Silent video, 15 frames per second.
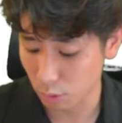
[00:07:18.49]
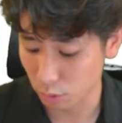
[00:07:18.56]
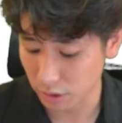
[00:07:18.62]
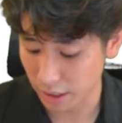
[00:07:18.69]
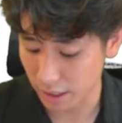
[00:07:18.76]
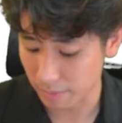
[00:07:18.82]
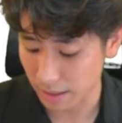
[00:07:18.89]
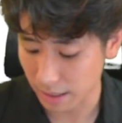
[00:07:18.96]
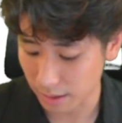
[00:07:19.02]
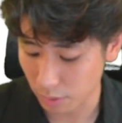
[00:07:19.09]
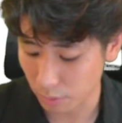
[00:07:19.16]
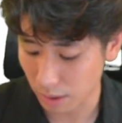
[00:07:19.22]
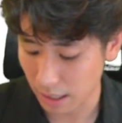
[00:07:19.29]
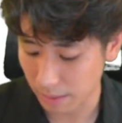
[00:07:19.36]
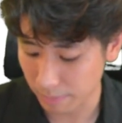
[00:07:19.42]
อันนี้หนูจะเขี
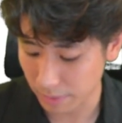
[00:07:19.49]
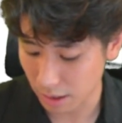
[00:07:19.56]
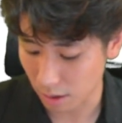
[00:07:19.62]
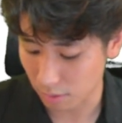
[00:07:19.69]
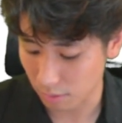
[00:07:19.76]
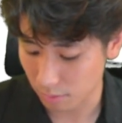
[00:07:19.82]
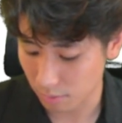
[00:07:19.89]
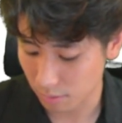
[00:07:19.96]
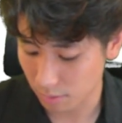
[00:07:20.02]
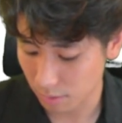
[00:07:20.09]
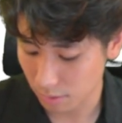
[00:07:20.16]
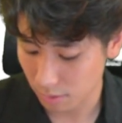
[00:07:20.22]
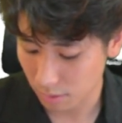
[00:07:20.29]
ยนไหมหรือว่าไม่ต้อง